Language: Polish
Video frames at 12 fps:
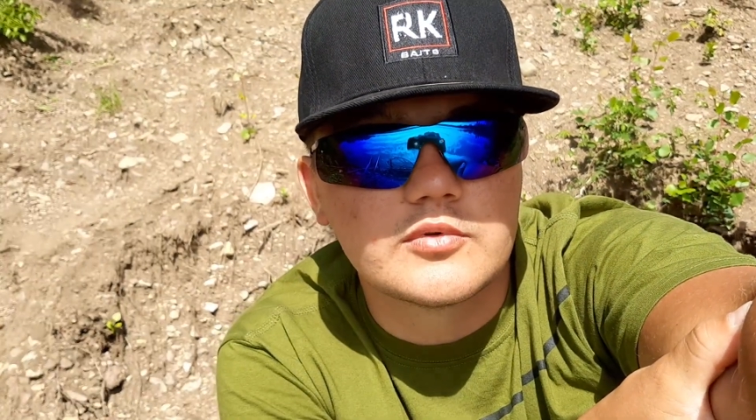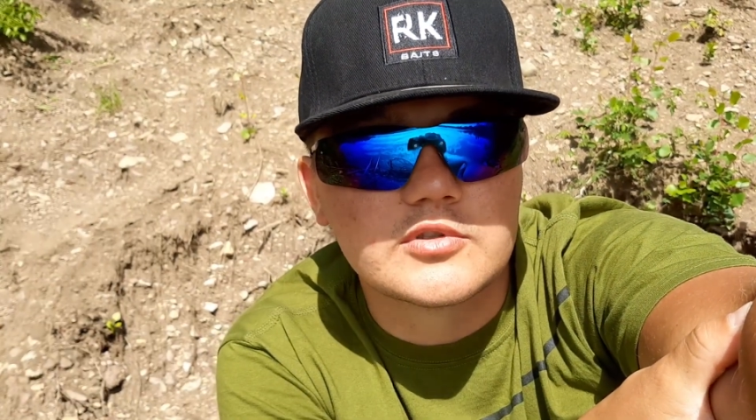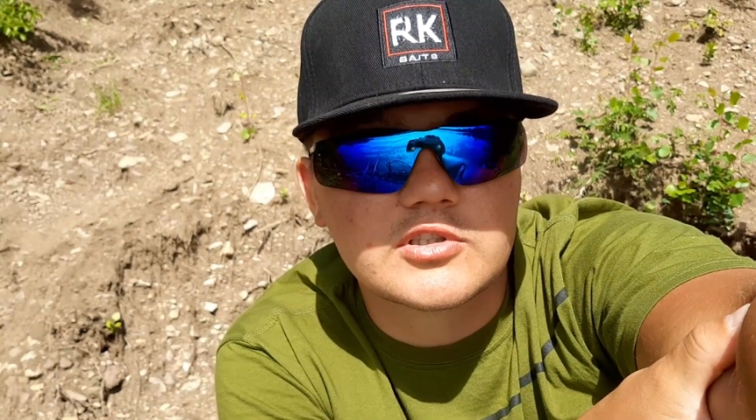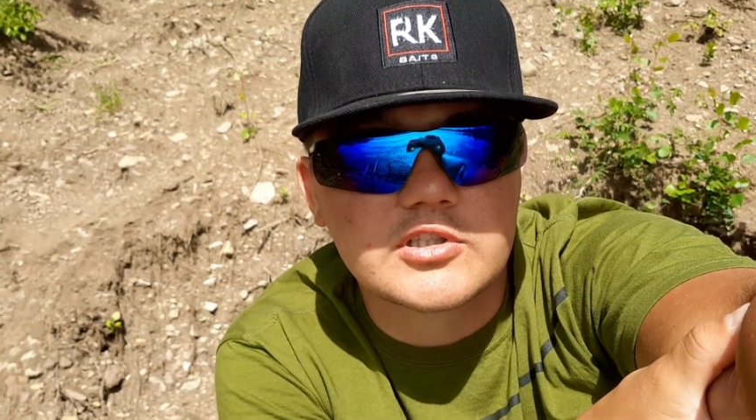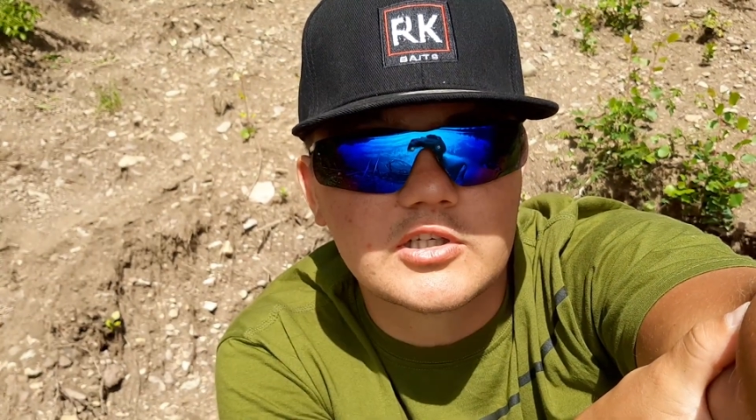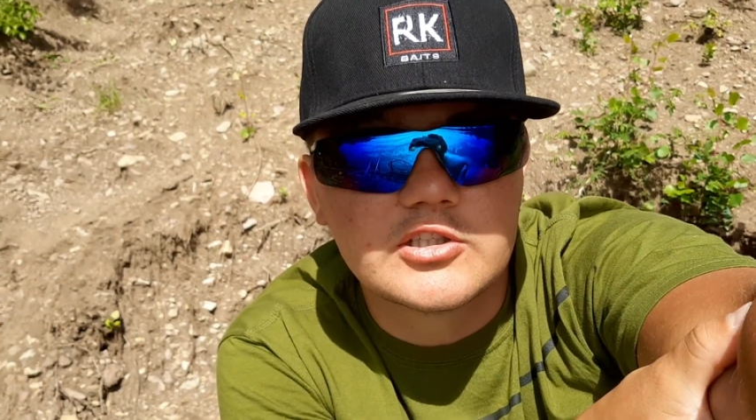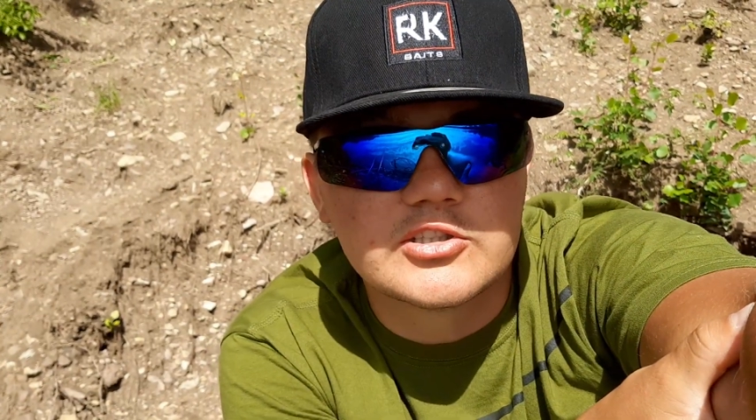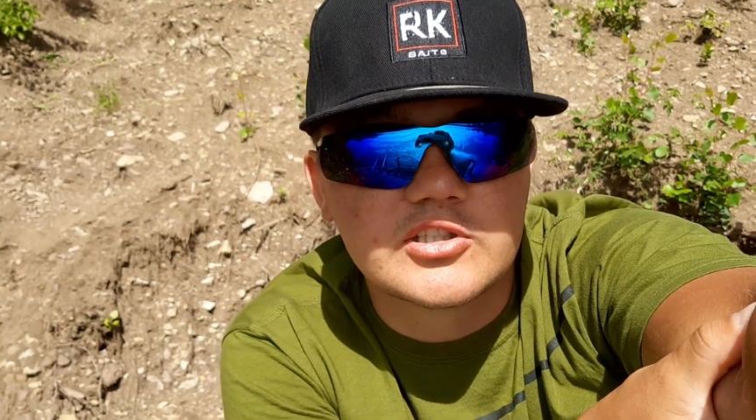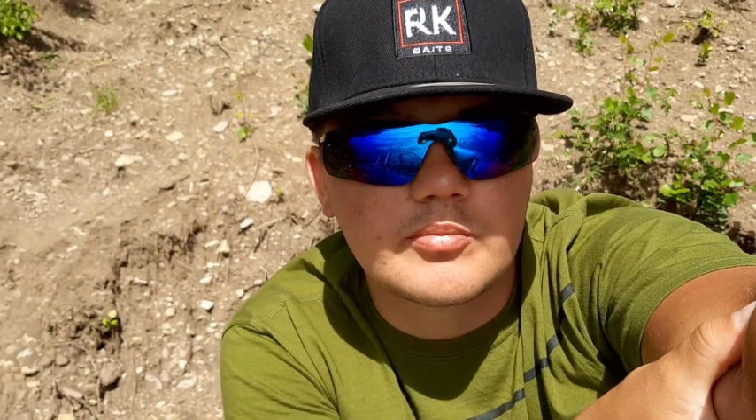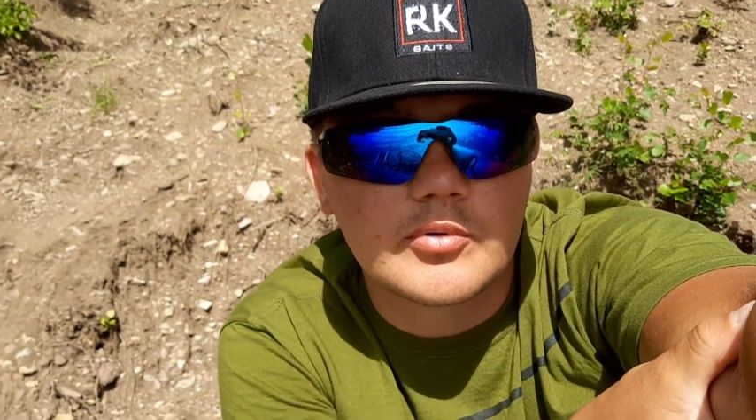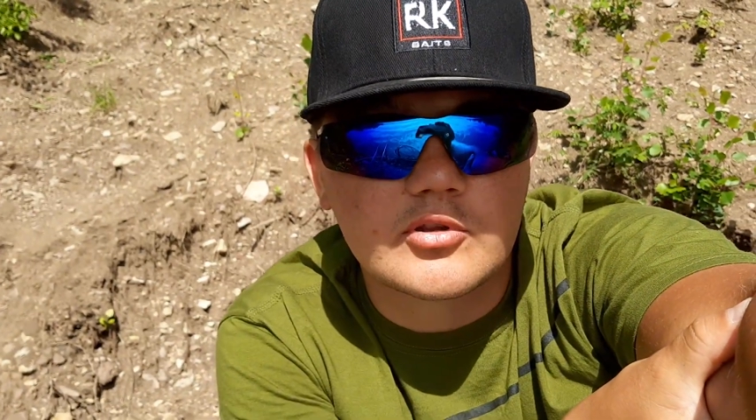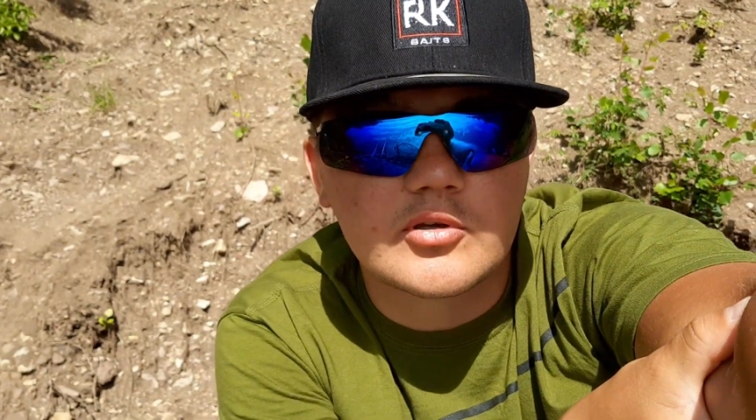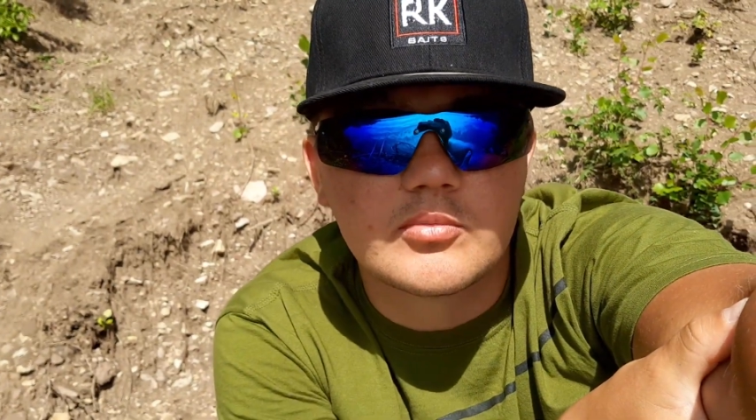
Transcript: schylić się po to,